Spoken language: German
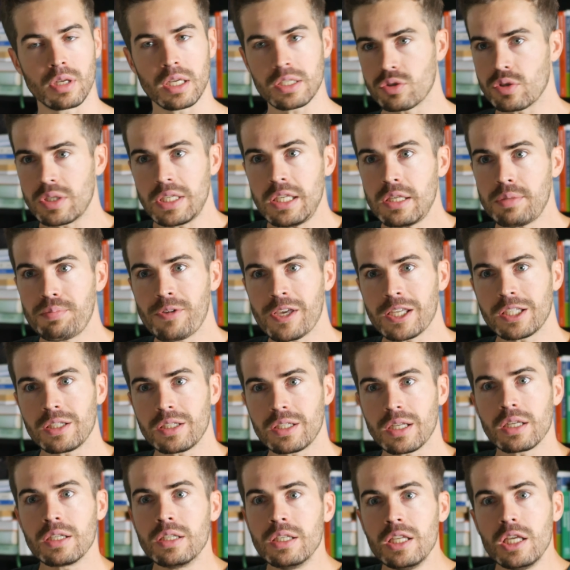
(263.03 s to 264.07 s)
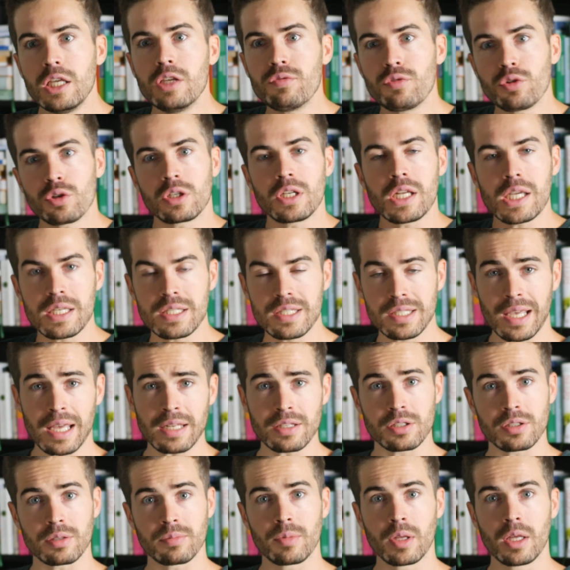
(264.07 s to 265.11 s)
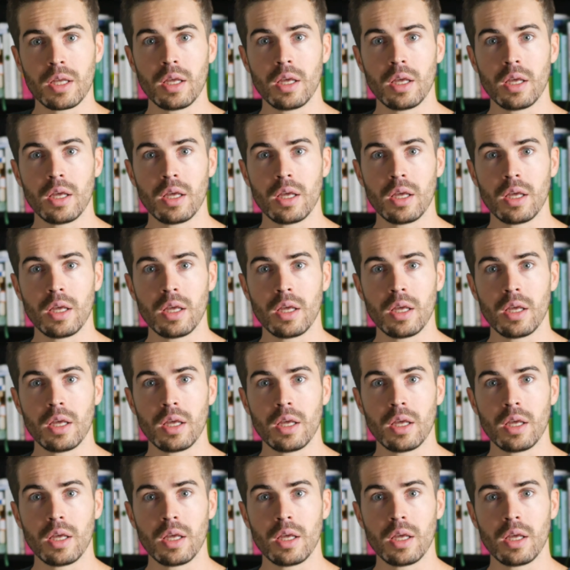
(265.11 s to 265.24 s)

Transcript: Also ich werde da nie wirklich satt.